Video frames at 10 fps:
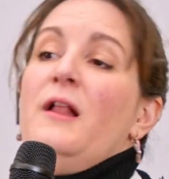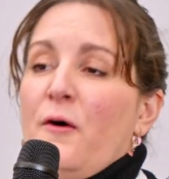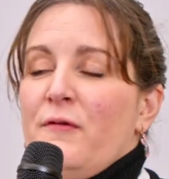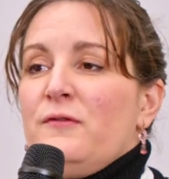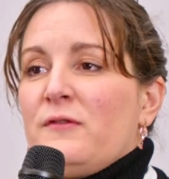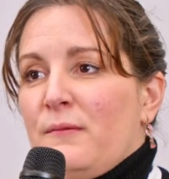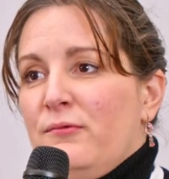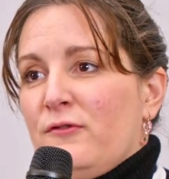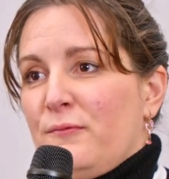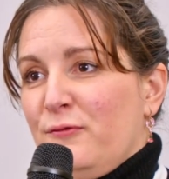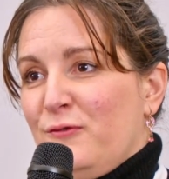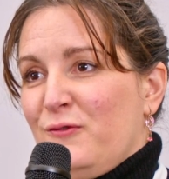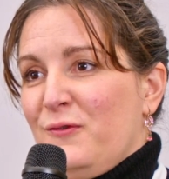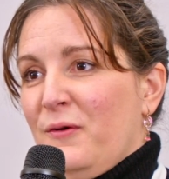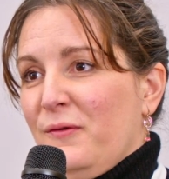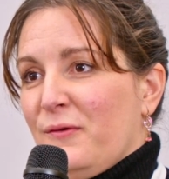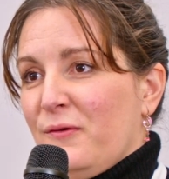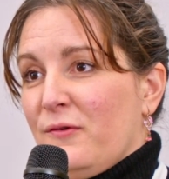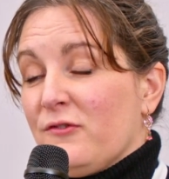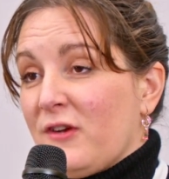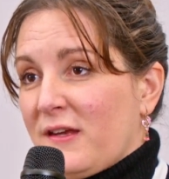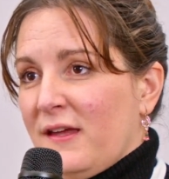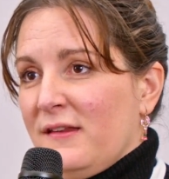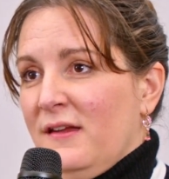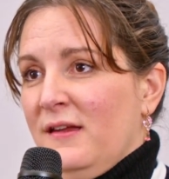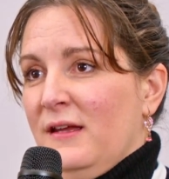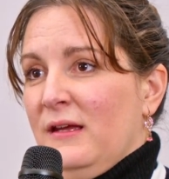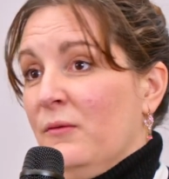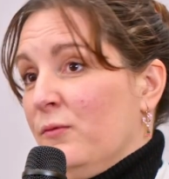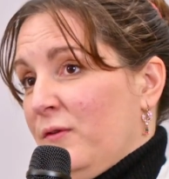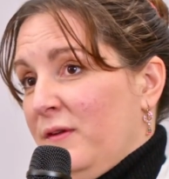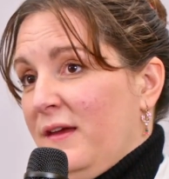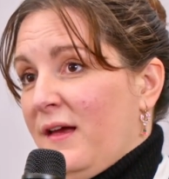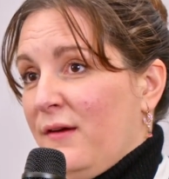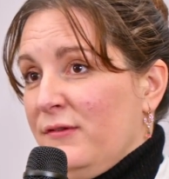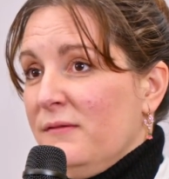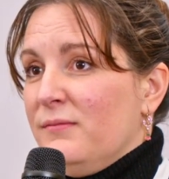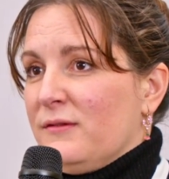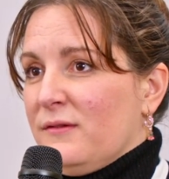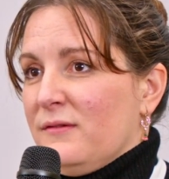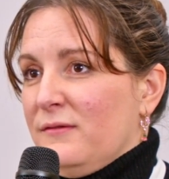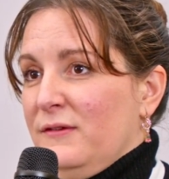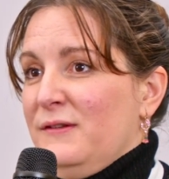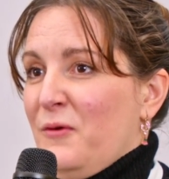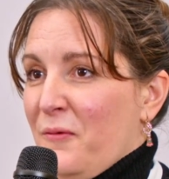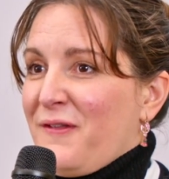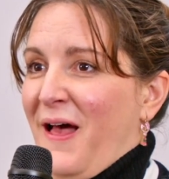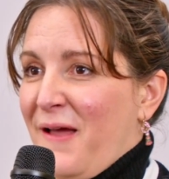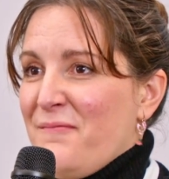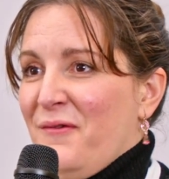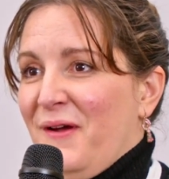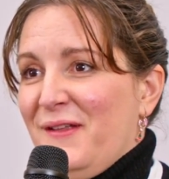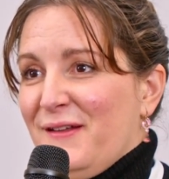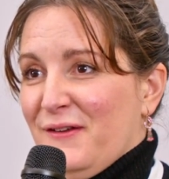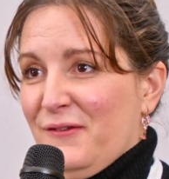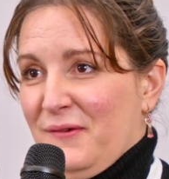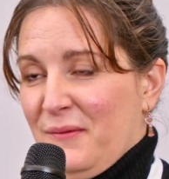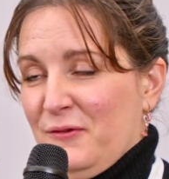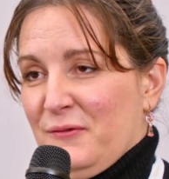en fait on a de plus en plus de demandes euh, chaque année et on en est ravi parce que visiblement ça répond à une attente ou à un